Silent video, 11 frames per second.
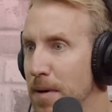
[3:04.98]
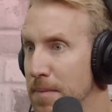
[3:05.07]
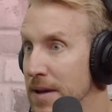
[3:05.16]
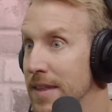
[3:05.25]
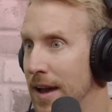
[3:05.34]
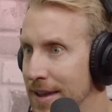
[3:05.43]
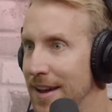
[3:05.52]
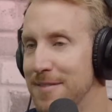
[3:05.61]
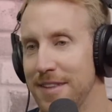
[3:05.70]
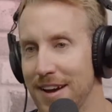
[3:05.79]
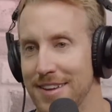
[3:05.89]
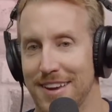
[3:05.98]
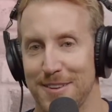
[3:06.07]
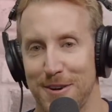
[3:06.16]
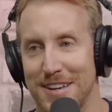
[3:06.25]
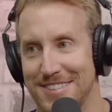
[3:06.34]
C'est pas bon. Non,
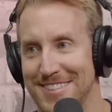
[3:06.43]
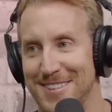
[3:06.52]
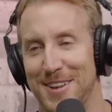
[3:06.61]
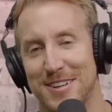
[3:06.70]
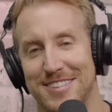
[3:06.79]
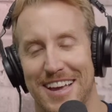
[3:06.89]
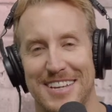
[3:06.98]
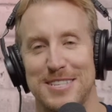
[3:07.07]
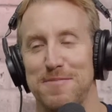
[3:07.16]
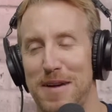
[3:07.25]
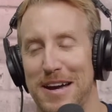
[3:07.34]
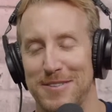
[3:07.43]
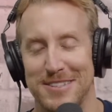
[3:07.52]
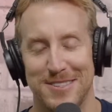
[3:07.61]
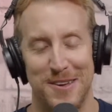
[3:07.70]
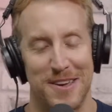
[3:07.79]
ouais, c'est ça, Ça risque de pas
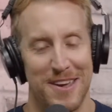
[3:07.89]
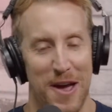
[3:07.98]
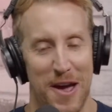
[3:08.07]
arriver, ça.